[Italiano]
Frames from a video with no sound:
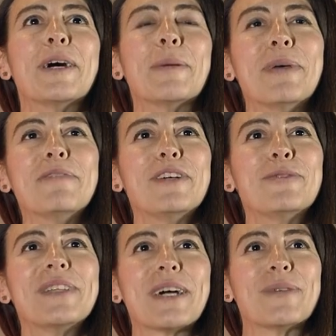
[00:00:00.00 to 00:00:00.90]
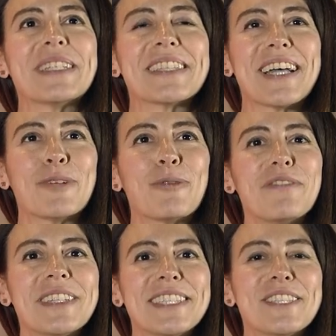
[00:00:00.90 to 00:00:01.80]
Benvenuti a questa
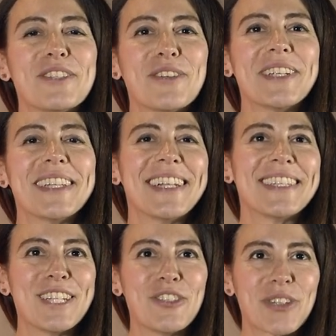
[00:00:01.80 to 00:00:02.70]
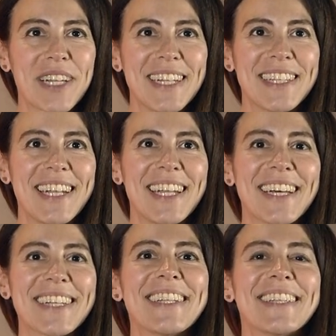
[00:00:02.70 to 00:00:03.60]
nuova edizione del telegiornale
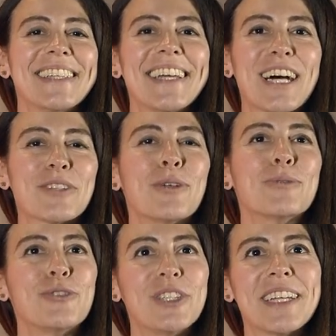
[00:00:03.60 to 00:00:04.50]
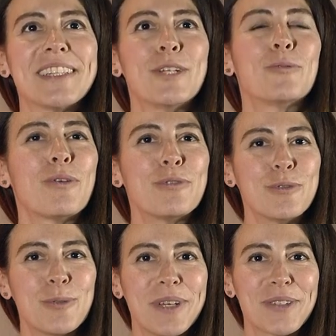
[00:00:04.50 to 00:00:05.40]
dell'arte dedicato all'uscita del nuovo
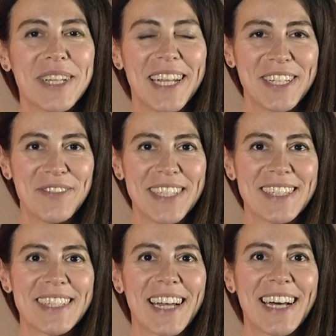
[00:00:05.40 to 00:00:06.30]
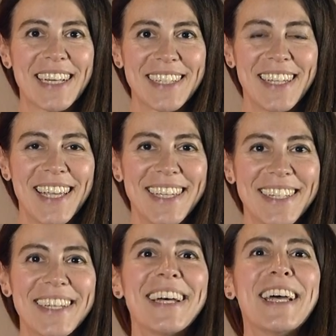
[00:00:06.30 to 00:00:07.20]
numero della rivista Arte
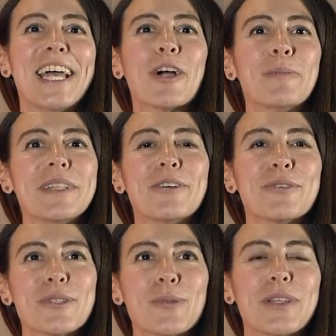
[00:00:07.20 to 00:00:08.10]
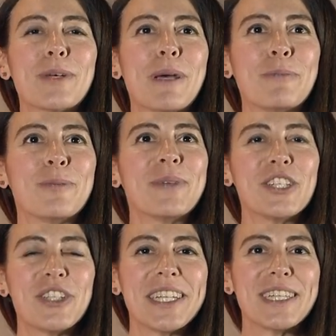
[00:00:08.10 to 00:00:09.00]
In. E come di consueto abbiamo il
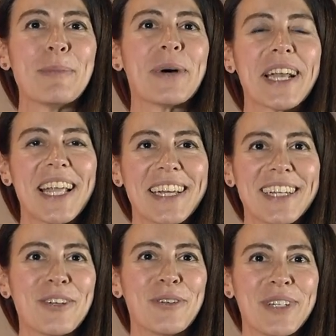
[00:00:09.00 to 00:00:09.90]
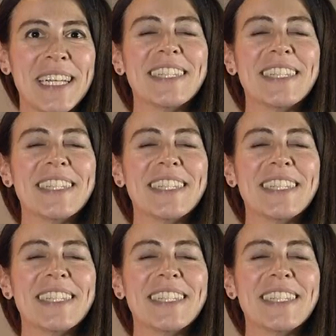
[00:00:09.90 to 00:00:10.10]
piacere di parlarne con il